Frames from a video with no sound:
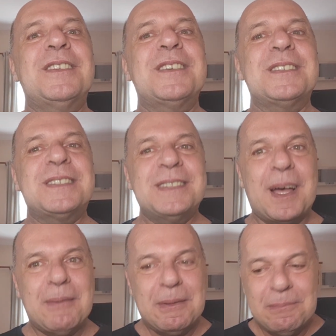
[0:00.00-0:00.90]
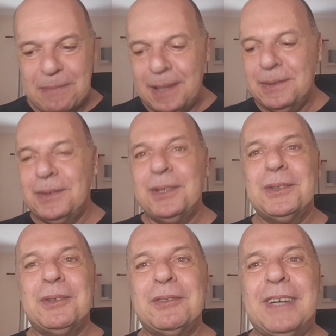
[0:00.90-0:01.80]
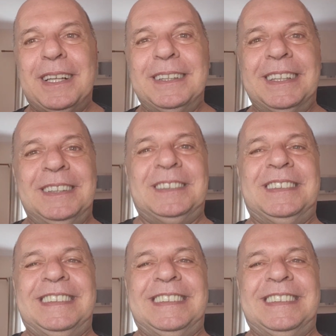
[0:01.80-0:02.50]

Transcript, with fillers: Vocês sabem bem do que eu tô falando.